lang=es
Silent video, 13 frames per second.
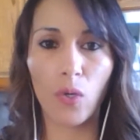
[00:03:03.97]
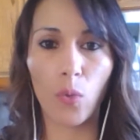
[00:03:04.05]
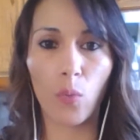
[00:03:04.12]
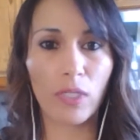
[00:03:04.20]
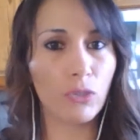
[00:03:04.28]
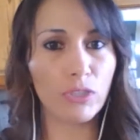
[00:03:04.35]

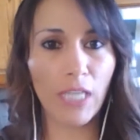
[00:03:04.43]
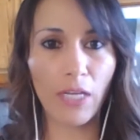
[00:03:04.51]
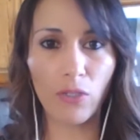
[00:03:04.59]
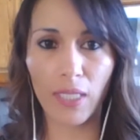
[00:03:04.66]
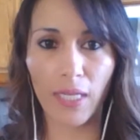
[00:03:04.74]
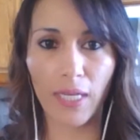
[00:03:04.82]
cuando ya
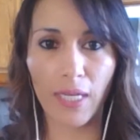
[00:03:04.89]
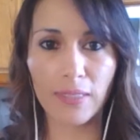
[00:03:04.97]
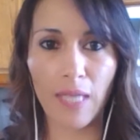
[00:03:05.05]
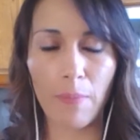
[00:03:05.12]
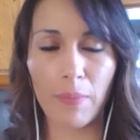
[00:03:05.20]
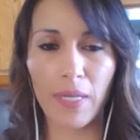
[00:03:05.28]
no tengas
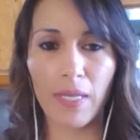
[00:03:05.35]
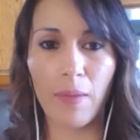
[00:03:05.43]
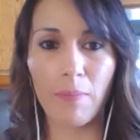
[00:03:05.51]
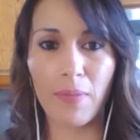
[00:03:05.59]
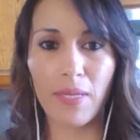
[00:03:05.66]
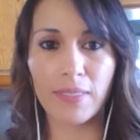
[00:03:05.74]
hambre
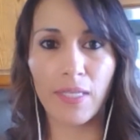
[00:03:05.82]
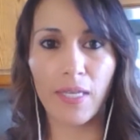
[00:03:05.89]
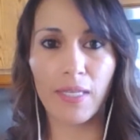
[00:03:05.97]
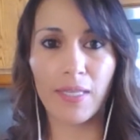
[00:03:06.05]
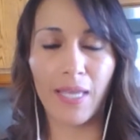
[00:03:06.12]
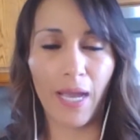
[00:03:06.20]
en vez
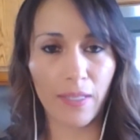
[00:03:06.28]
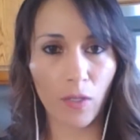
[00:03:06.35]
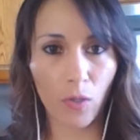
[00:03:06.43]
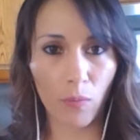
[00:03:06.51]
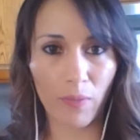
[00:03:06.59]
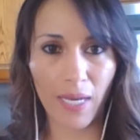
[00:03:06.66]
de dejar de
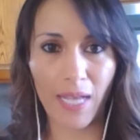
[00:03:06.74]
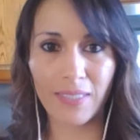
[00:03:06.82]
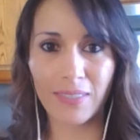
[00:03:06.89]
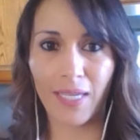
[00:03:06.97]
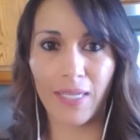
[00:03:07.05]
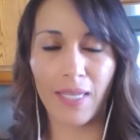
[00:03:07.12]
comer
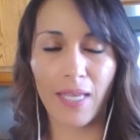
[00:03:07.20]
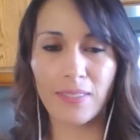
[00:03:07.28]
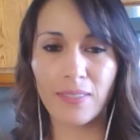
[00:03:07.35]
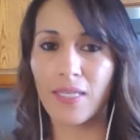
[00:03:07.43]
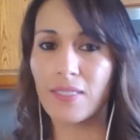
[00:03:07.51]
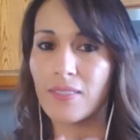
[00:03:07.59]
hasta que ya
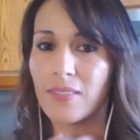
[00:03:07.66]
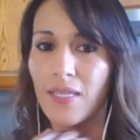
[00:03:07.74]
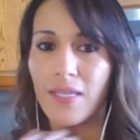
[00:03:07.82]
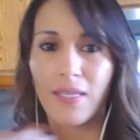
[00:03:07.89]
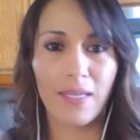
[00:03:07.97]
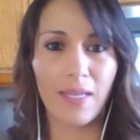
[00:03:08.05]
estés
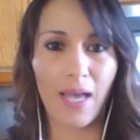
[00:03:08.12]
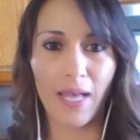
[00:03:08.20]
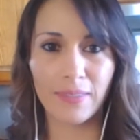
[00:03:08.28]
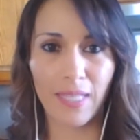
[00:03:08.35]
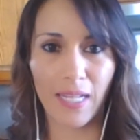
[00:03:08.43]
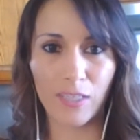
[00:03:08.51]

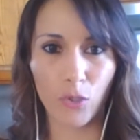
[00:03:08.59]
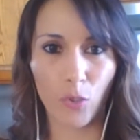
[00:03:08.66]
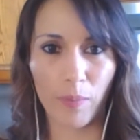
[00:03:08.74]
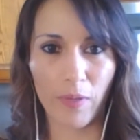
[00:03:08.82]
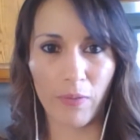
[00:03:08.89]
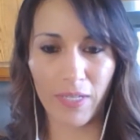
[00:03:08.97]
hasta el
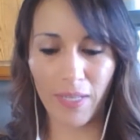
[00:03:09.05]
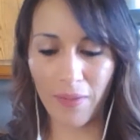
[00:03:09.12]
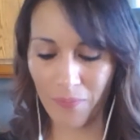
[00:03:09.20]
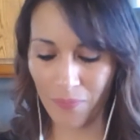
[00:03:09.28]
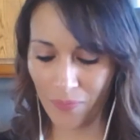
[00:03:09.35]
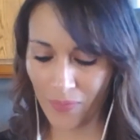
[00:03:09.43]
tope, ¿verdad?